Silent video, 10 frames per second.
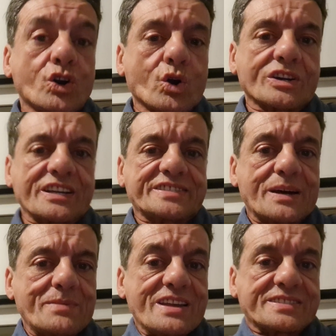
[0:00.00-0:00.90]

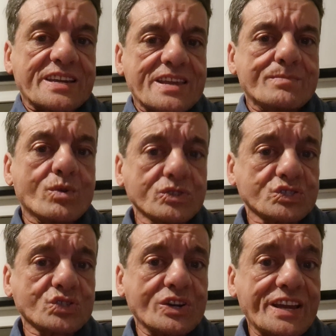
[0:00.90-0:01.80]
correttamente nei
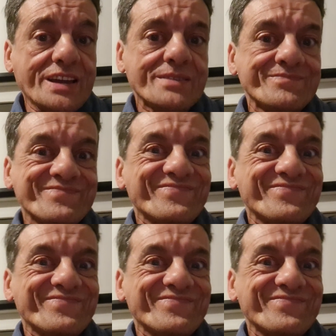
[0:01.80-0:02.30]
muscoli?